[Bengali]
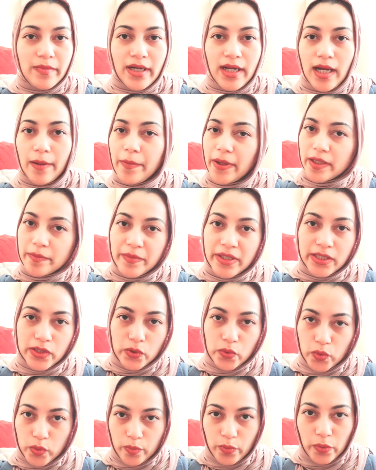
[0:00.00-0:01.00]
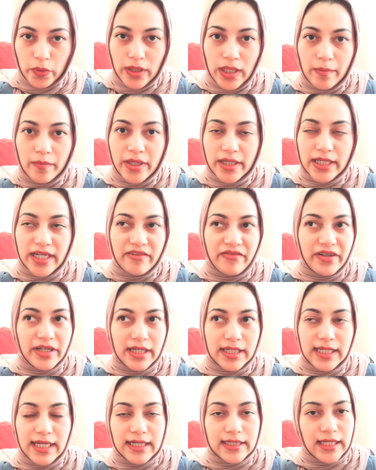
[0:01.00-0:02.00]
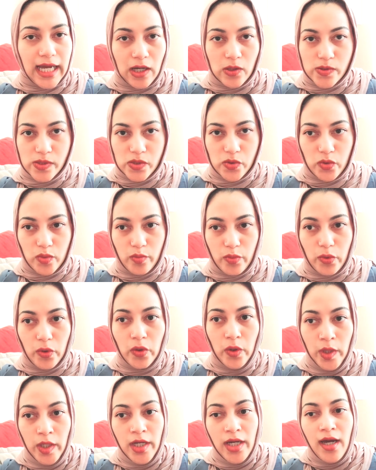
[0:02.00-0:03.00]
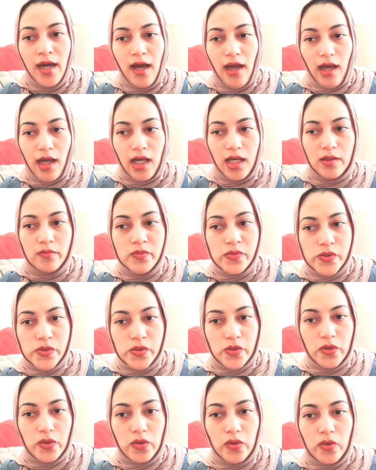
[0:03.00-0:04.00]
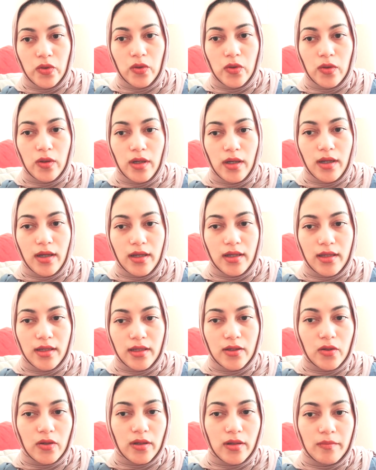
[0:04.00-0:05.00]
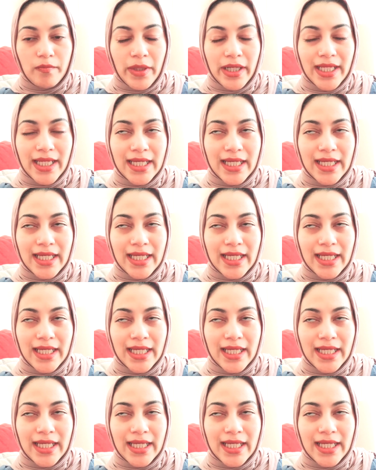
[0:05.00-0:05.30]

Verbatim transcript: অ্যাপার্টমেন্টে উঠবো না আমরা ডেফিনেটলি একটা হাউসে উঠবো সো um, মানে